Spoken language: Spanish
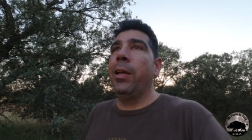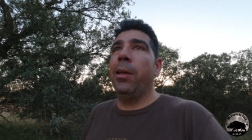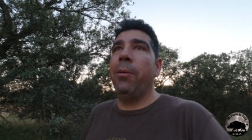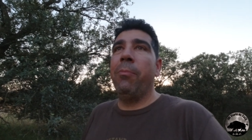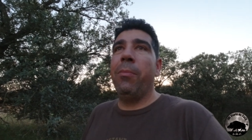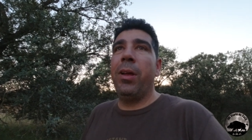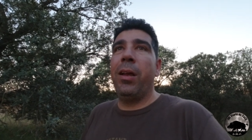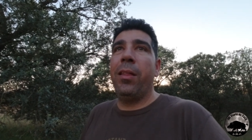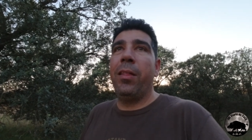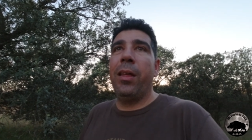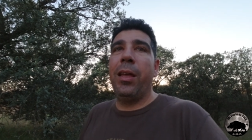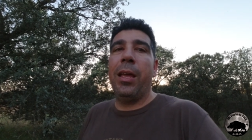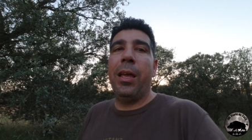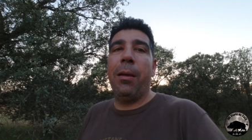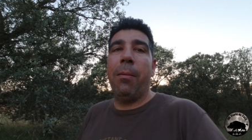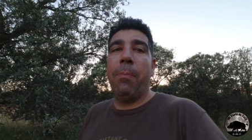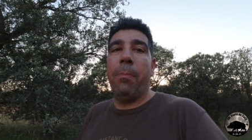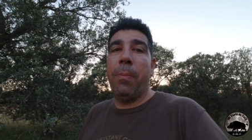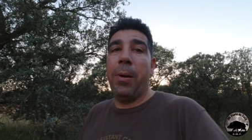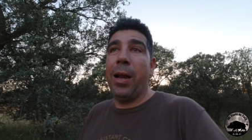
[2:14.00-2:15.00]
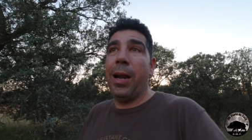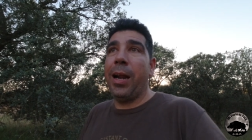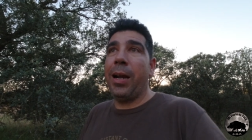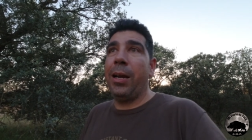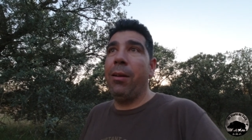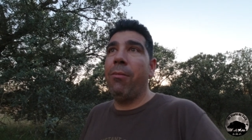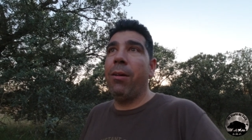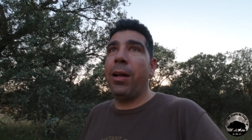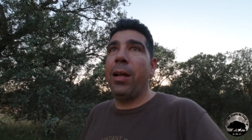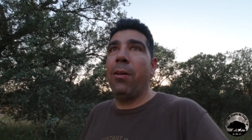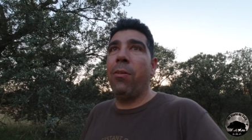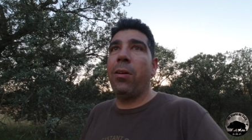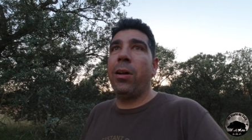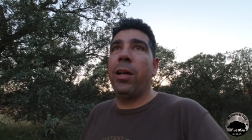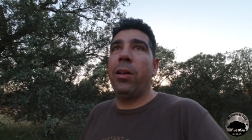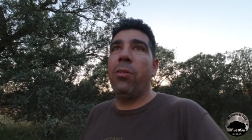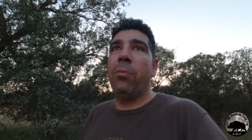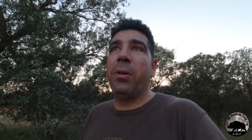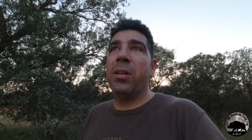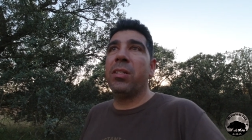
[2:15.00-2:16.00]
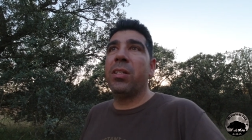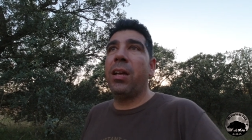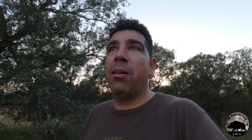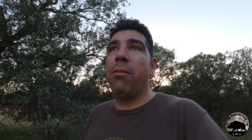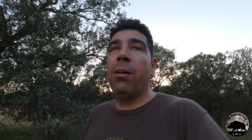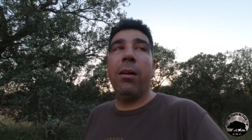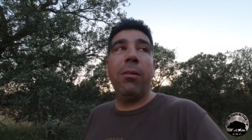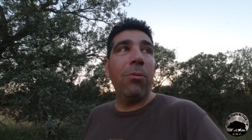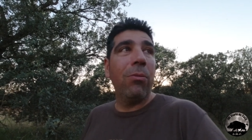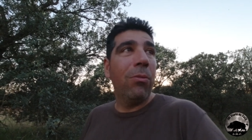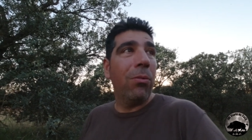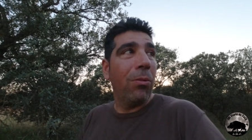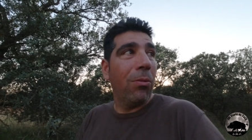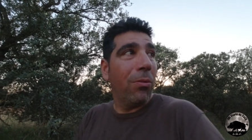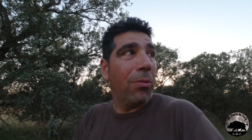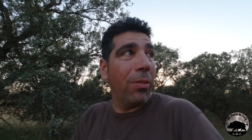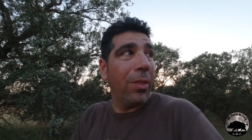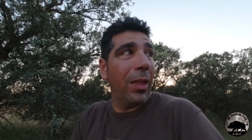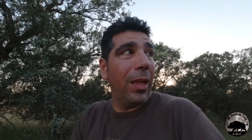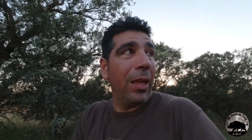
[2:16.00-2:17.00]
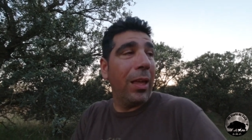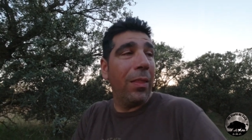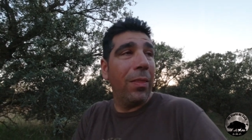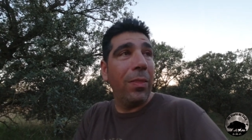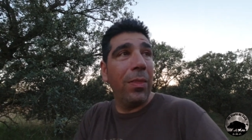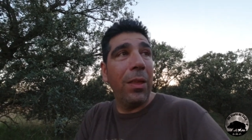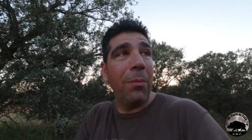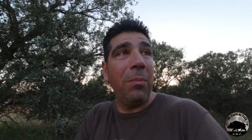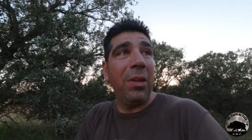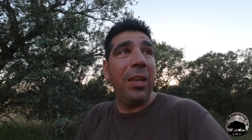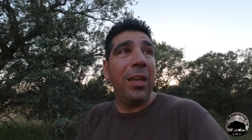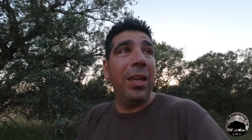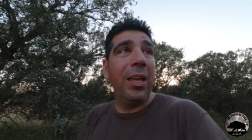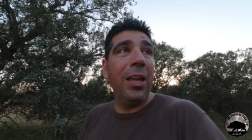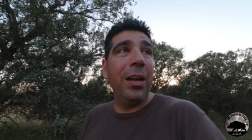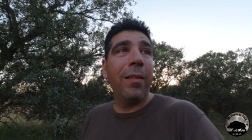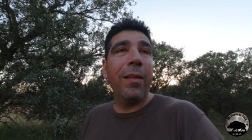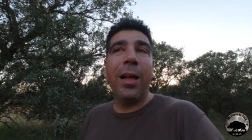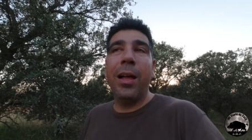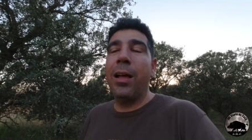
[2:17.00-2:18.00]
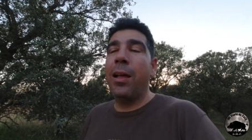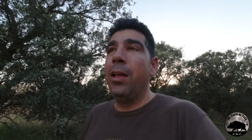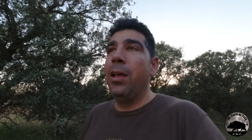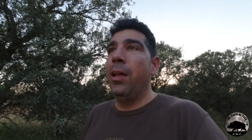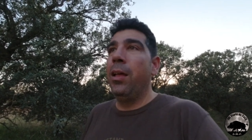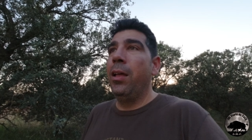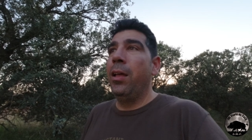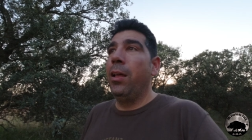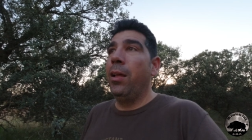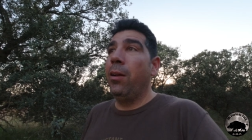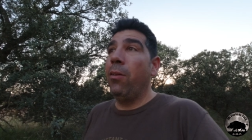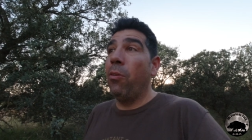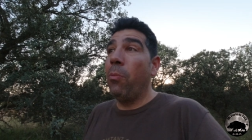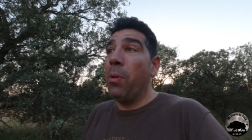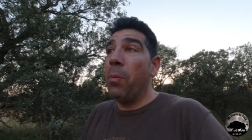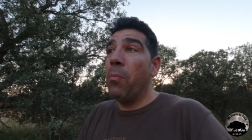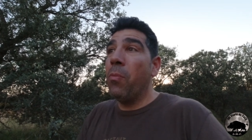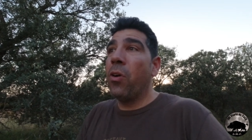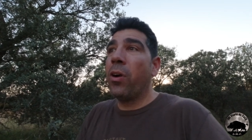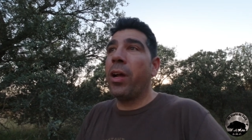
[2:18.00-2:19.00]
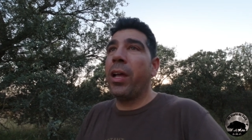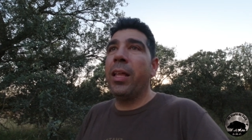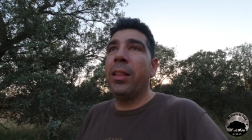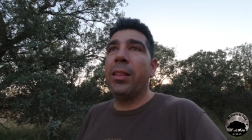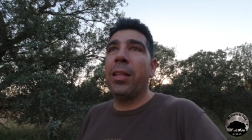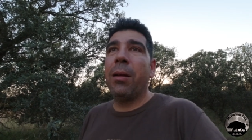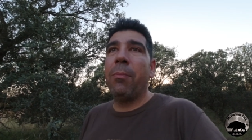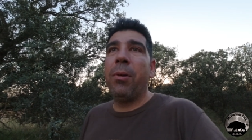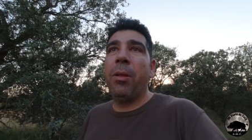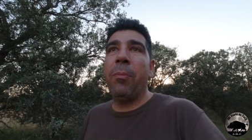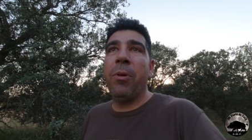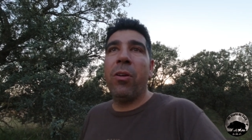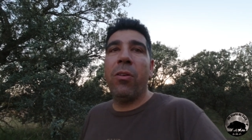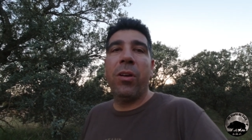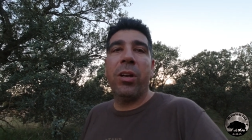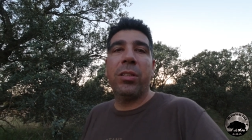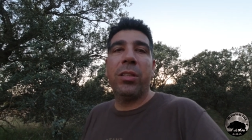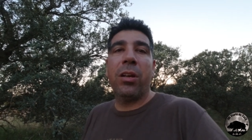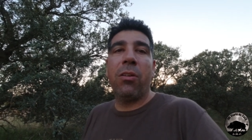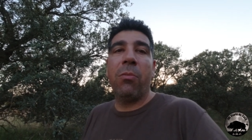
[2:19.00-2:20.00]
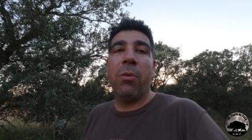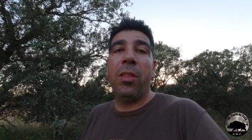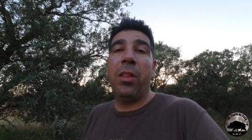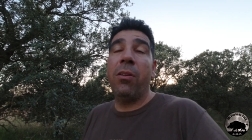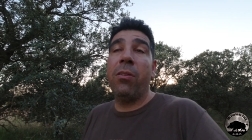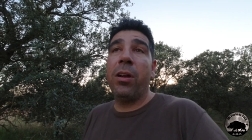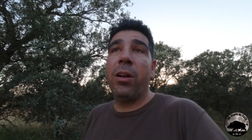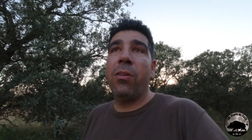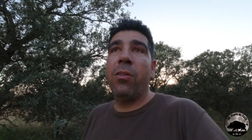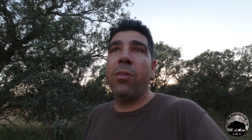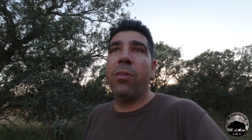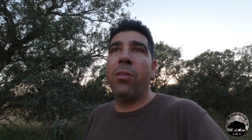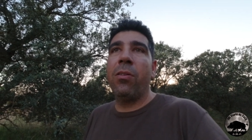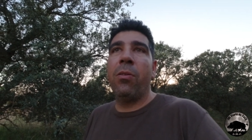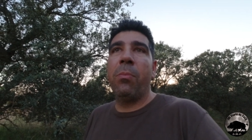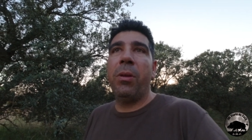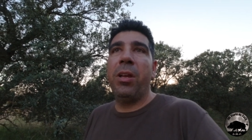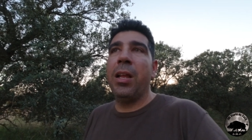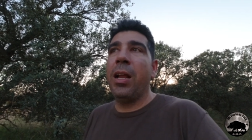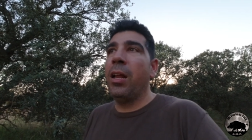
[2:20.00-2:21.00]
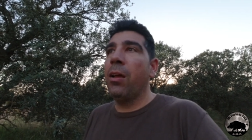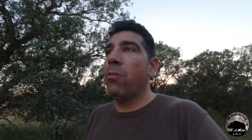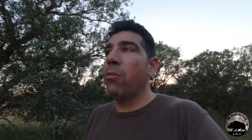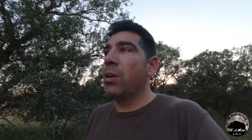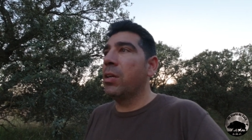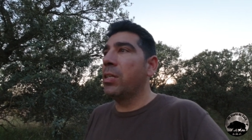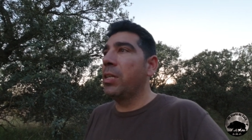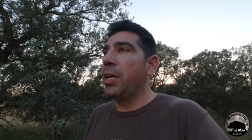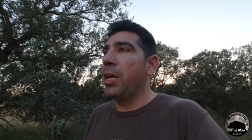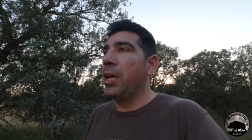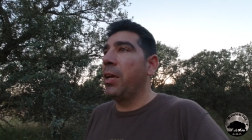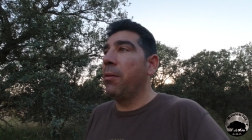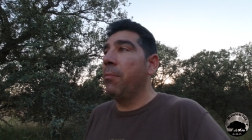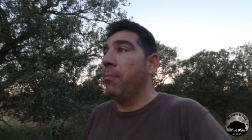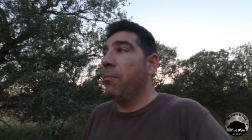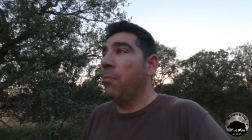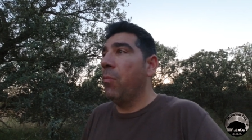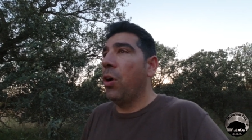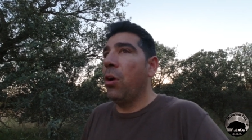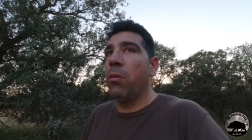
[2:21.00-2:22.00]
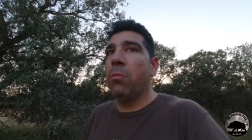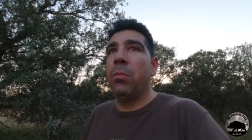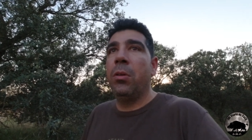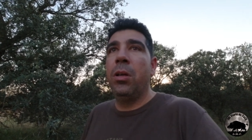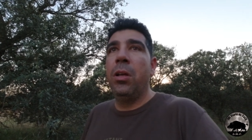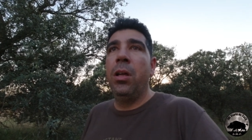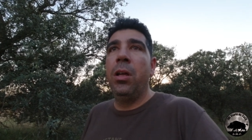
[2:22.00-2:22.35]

en vez de para arriba, que es lo que yo pensaba, o, de, de, mi izquierda. Lo mismo es que entra primero en este comedero que no, no pilla lejos, así que bueno